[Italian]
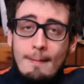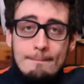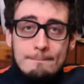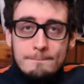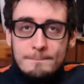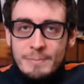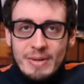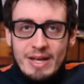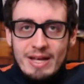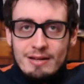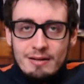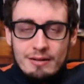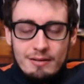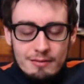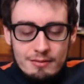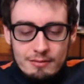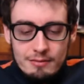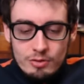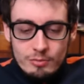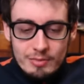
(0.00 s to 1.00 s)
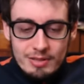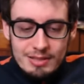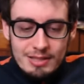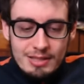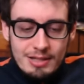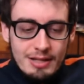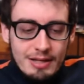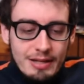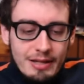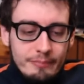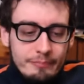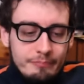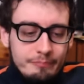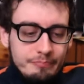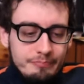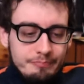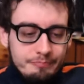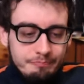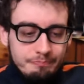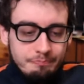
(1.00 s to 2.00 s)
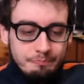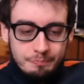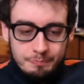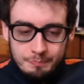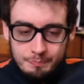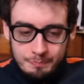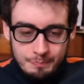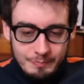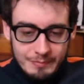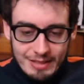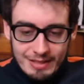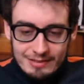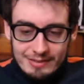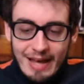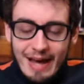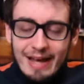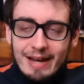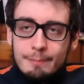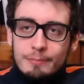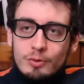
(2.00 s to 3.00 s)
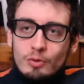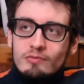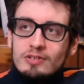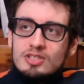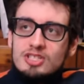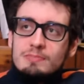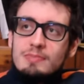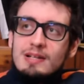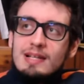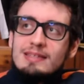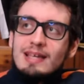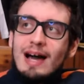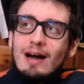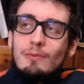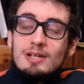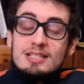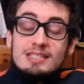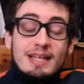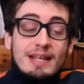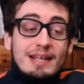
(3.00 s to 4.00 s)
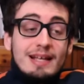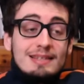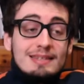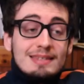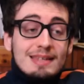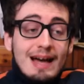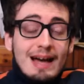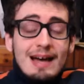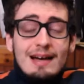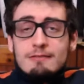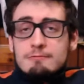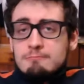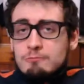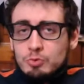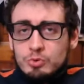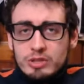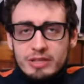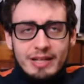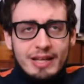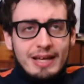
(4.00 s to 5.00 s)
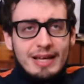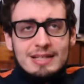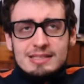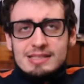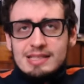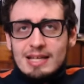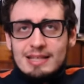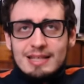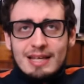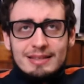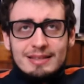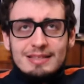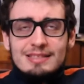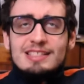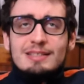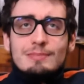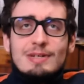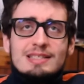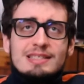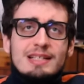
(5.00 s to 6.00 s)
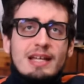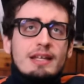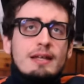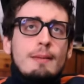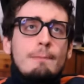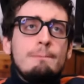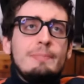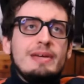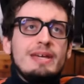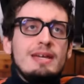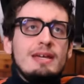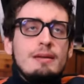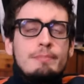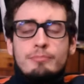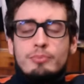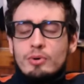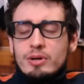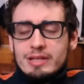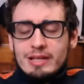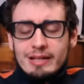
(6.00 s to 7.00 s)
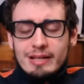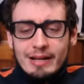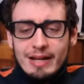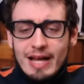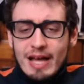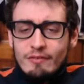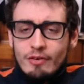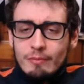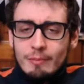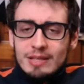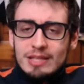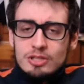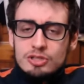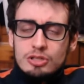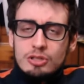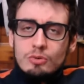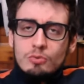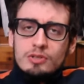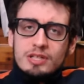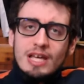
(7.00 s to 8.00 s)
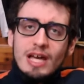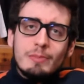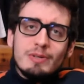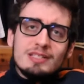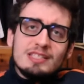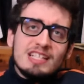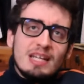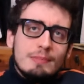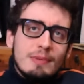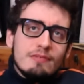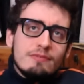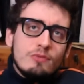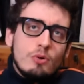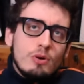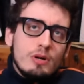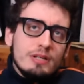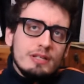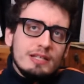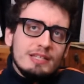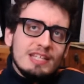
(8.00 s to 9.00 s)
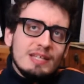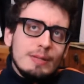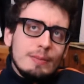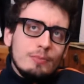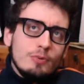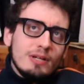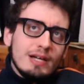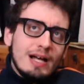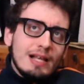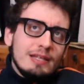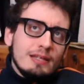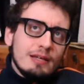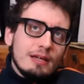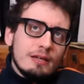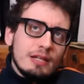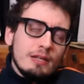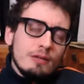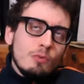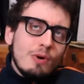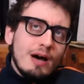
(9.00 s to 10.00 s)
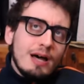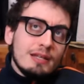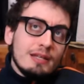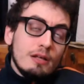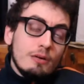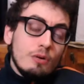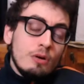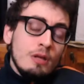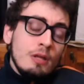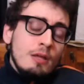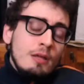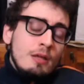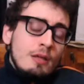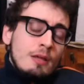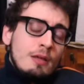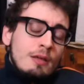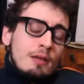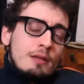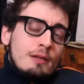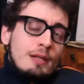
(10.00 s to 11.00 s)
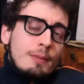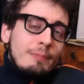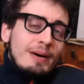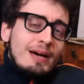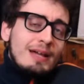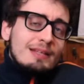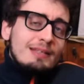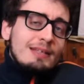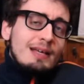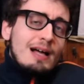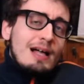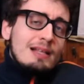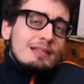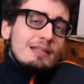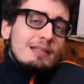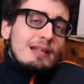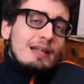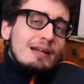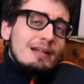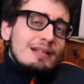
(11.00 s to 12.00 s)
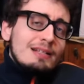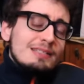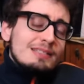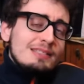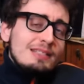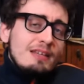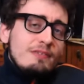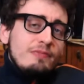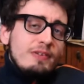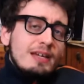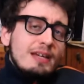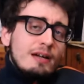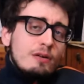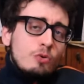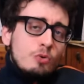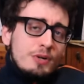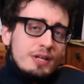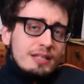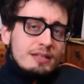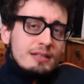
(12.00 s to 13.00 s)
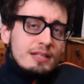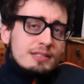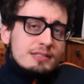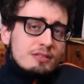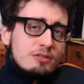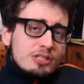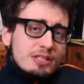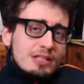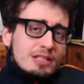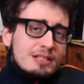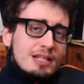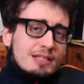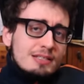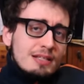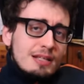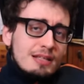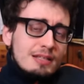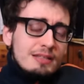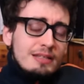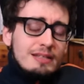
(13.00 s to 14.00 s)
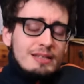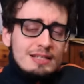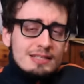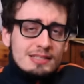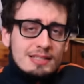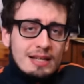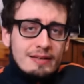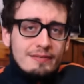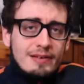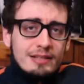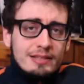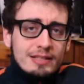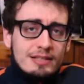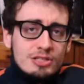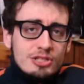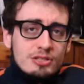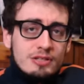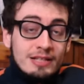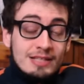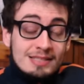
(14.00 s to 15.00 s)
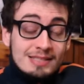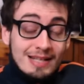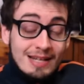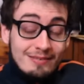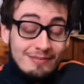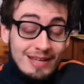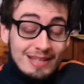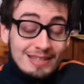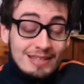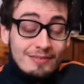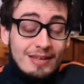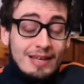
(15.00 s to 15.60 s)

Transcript: per, come dire, mm, dare più visibilità a queste realtà, Udinese, tantissima Serie B, poi nelle live ovviamente ci dilunghiamo insieme a voi nei temi più caldi che riguardano le parti alte della classifica, quindi se non siete già iscritti iscrivetevi, e